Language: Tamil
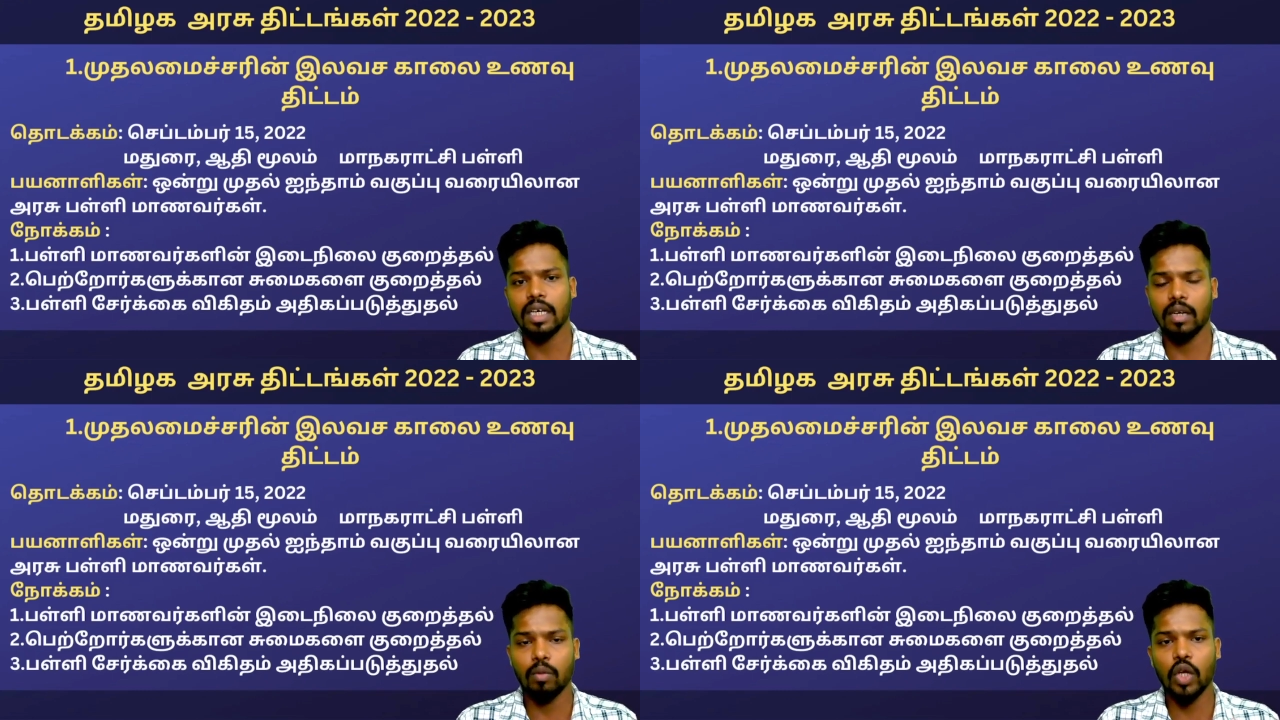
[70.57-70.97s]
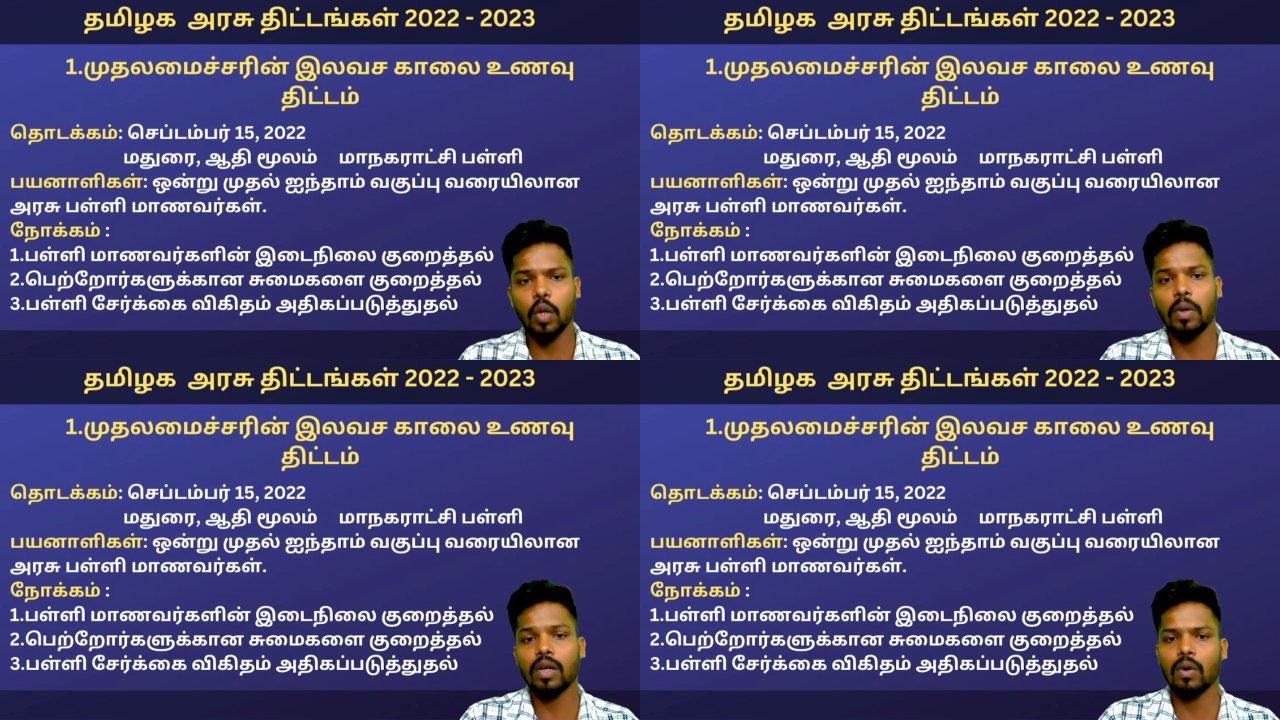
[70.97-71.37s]
அதில்
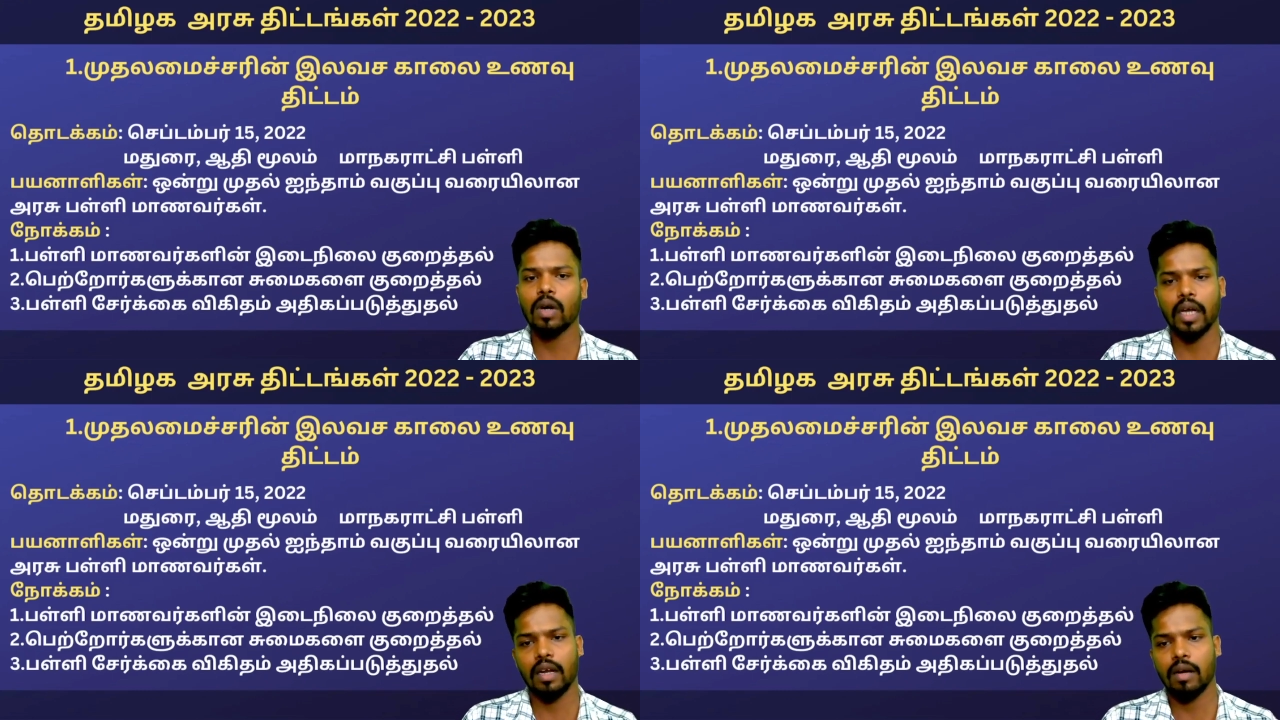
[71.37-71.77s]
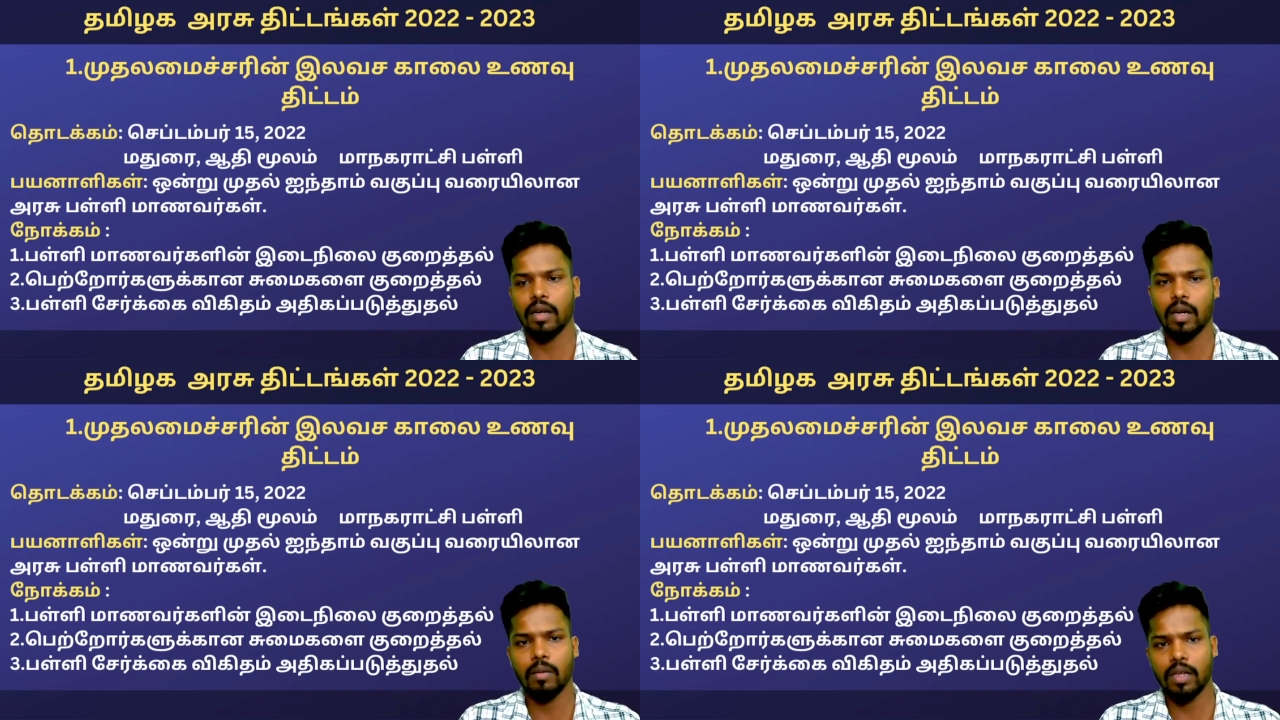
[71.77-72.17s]
முக்கியமான நோக்கம் என்ன
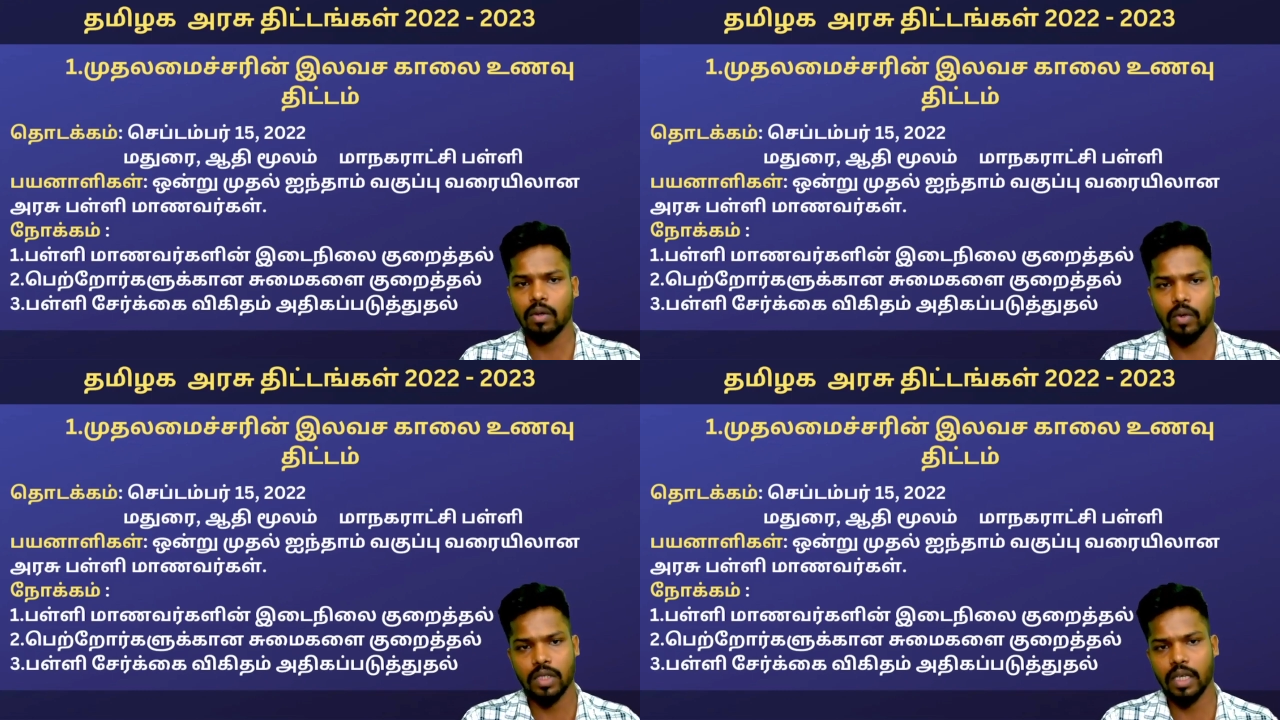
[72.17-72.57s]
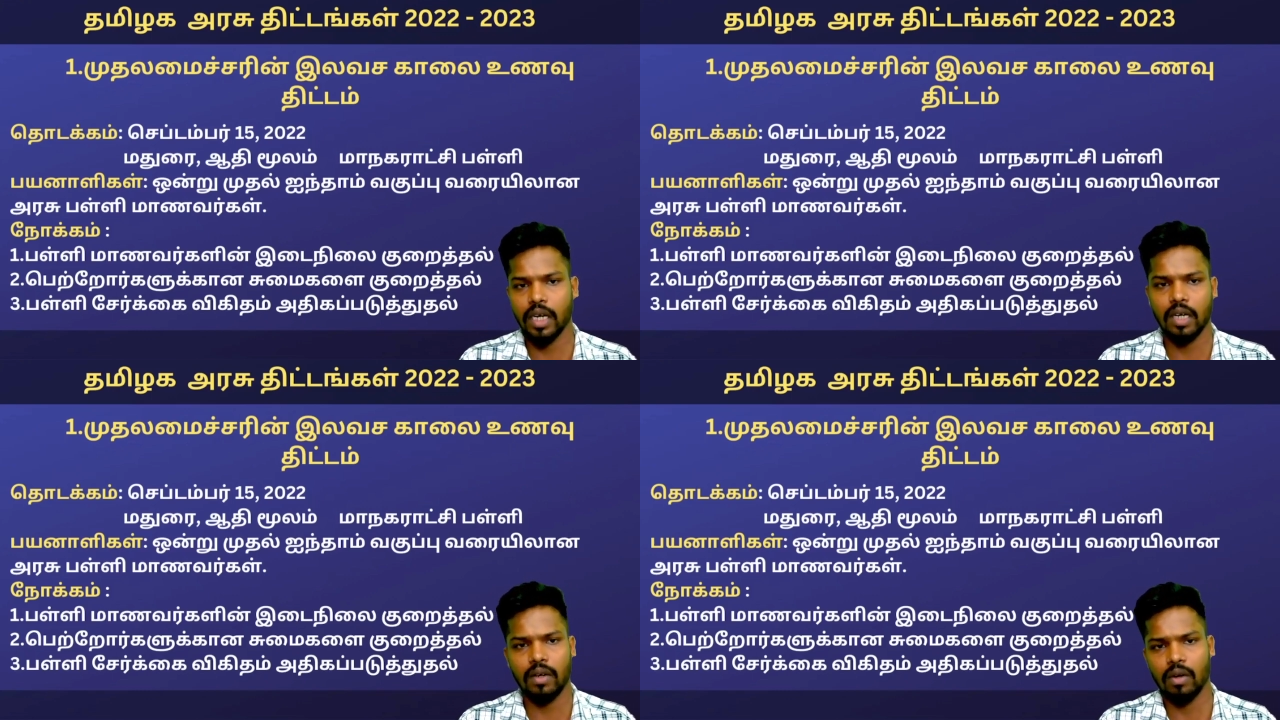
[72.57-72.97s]
அப்படின்ற மாதிரி தான் கொஸ்டின்
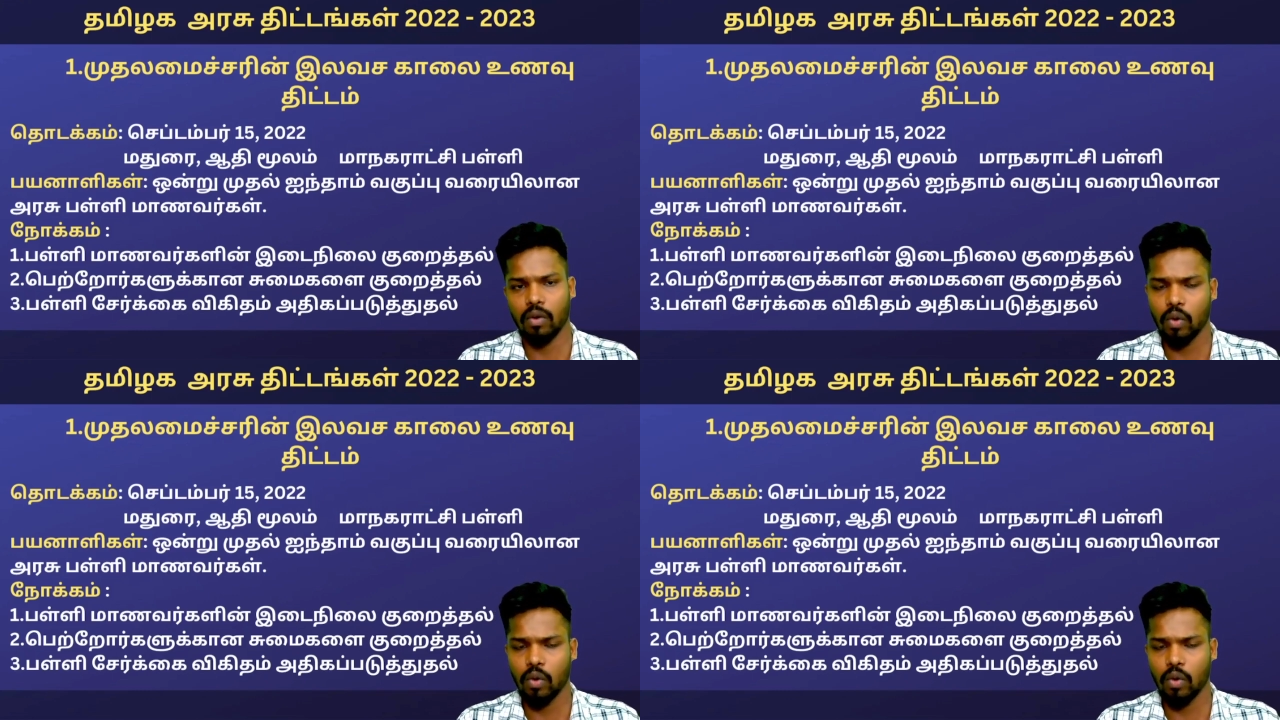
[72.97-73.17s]
கேட்டு வராங்க